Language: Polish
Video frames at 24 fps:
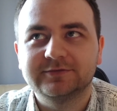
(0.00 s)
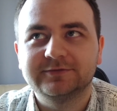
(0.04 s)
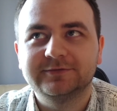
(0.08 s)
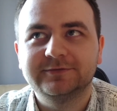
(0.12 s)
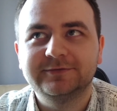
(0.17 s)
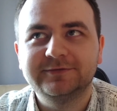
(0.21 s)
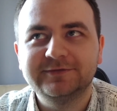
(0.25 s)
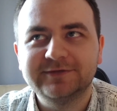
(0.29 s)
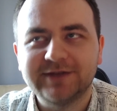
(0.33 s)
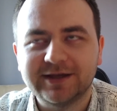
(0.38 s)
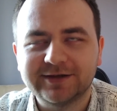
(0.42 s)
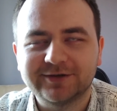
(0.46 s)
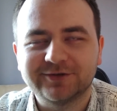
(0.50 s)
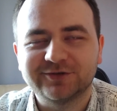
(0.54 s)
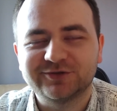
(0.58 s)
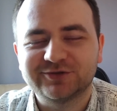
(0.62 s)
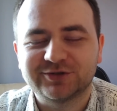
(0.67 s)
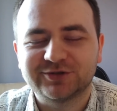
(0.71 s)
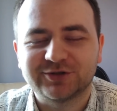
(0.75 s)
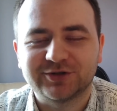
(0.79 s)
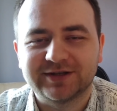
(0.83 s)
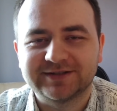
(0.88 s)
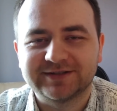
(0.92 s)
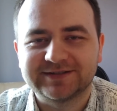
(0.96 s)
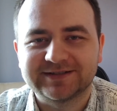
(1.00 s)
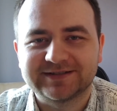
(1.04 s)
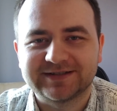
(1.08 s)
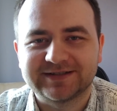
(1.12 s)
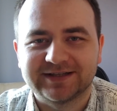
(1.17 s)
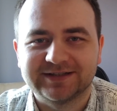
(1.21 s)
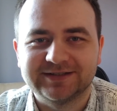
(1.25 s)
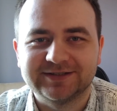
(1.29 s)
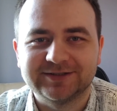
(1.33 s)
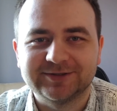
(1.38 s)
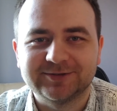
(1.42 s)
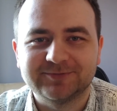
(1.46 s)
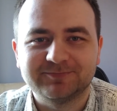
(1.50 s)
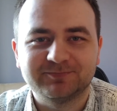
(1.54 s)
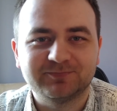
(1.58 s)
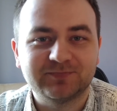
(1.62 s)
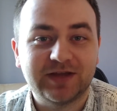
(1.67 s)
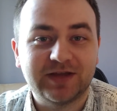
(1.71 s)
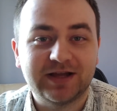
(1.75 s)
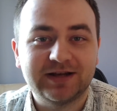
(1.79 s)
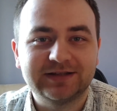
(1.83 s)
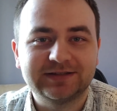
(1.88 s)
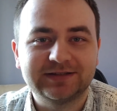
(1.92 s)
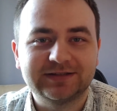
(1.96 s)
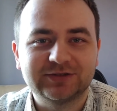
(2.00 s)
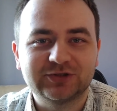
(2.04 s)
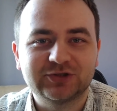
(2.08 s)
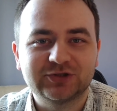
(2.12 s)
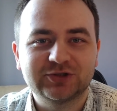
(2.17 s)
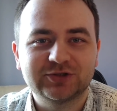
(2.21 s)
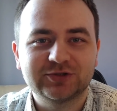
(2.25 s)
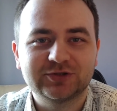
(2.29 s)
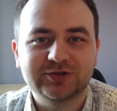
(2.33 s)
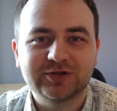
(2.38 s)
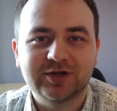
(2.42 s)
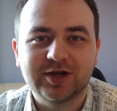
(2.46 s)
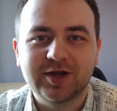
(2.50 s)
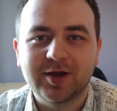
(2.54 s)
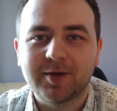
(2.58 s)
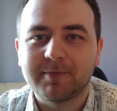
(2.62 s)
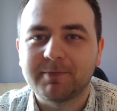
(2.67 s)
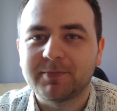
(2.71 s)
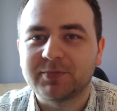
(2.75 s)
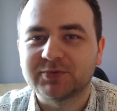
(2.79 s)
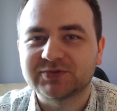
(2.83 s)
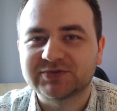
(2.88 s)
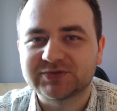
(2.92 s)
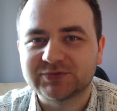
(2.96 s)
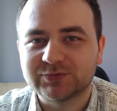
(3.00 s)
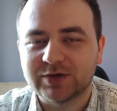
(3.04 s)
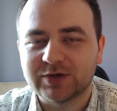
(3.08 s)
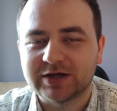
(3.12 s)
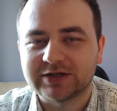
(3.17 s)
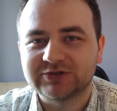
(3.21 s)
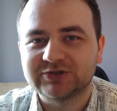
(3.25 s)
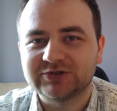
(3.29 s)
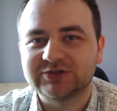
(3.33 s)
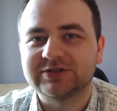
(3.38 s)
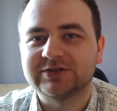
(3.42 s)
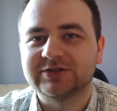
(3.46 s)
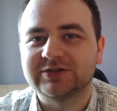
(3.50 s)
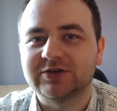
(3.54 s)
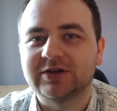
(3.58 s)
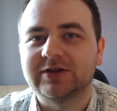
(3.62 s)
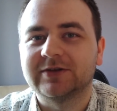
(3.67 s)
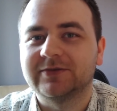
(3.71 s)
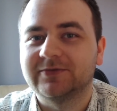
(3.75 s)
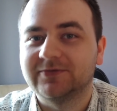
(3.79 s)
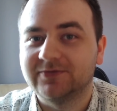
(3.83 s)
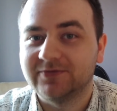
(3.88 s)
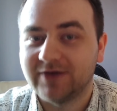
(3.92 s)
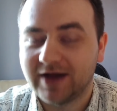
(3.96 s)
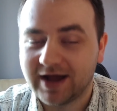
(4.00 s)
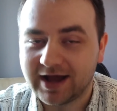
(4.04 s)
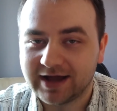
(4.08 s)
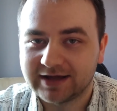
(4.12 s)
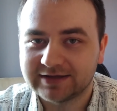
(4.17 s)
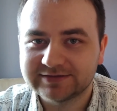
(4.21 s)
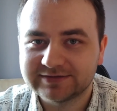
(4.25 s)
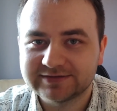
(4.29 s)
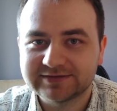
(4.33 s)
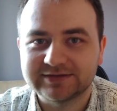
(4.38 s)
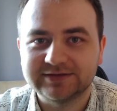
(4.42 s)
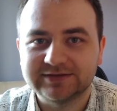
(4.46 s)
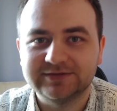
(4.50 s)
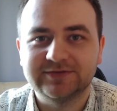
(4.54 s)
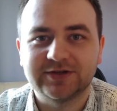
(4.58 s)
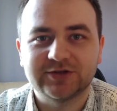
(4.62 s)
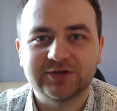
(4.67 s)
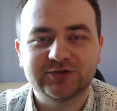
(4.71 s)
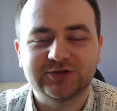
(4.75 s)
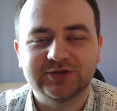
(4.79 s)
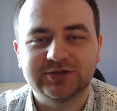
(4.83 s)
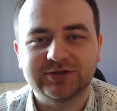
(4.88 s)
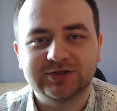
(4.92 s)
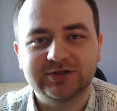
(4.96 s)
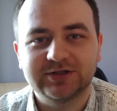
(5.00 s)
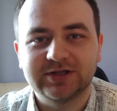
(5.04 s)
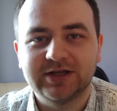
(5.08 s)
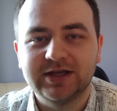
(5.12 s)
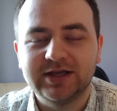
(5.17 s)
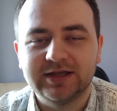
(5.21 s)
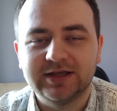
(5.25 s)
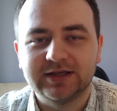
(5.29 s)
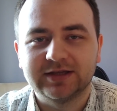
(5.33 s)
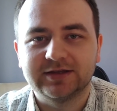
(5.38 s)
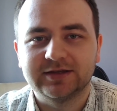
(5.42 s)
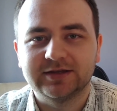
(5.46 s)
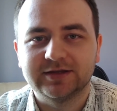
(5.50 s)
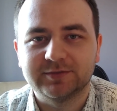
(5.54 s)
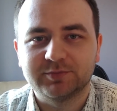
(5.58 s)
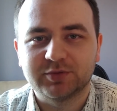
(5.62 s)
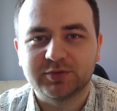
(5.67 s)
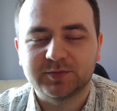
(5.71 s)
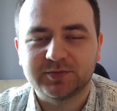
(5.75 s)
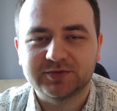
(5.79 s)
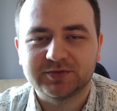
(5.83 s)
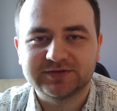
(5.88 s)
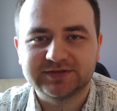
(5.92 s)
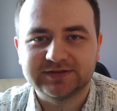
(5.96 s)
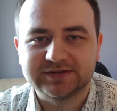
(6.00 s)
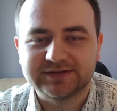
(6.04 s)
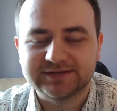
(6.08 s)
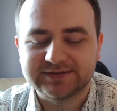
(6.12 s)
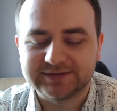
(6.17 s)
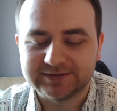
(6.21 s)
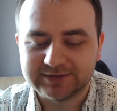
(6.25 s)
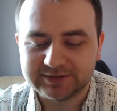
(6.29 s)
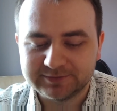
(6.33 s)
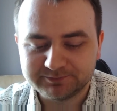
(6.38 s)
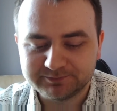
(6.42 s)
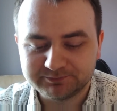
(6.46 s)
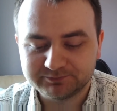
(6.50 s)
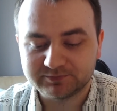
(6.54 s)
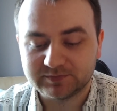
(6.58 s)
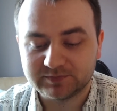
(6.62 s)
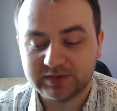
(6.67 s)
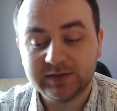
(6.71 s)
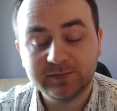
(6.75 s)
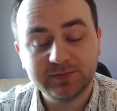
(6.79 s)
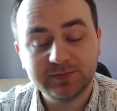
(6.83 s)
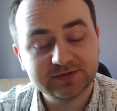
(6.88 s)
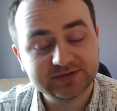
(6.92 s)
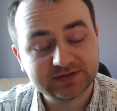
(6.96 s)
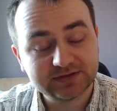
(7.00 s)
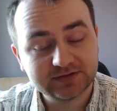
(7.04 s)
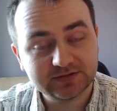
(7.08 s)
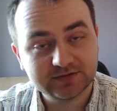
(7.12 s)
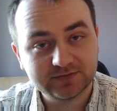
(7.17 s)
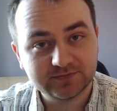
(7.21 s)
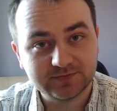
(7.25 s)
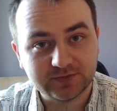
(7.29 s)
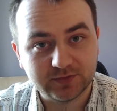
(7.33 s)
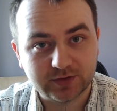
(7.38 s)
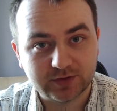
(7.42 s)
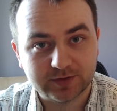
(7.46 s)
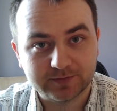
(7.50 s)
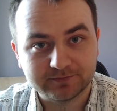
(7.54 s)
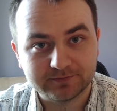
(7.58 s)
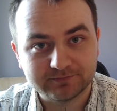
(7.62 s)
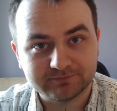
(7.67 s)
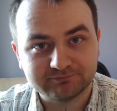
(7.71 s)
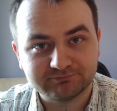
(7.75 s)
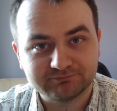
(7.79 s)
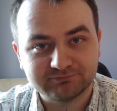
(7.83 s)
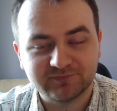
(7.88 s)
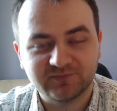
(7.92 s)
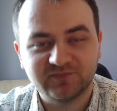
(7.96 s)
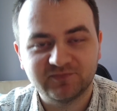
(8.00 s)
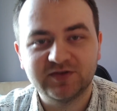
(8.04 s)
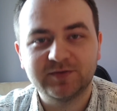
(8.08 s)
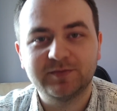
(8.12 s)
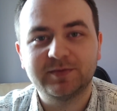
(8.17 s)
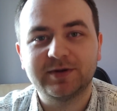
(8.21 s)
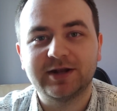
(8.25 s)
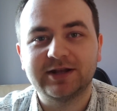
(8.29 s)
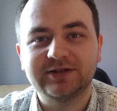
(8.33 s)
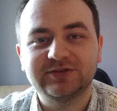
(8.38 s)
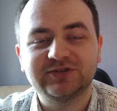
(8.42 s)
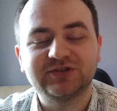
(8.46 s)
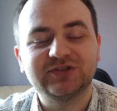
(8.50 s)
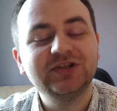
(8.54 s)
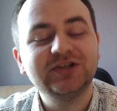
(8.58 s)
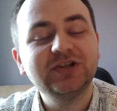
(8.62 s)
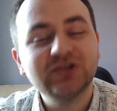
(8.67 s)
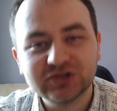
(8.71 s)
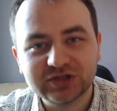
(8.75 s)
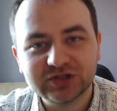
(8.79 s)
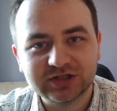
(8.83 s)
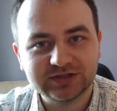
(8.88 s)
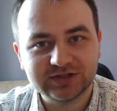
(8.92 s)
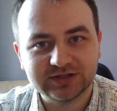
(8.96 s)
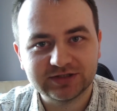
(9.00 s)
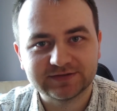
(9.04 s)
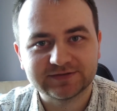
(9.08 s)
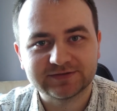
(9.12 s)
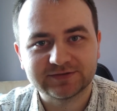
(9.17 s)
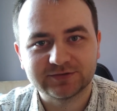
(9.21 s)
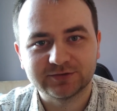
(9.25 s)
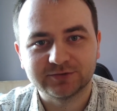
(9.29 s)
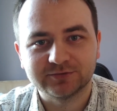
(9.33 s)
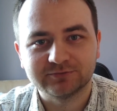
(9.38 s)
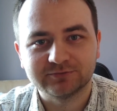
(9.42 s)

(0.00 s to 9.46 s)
nagiąć trochę zasady, ale też posłuchać się trochę Was i Waszych e, propozycji i postanowiłem wybrać nie 40,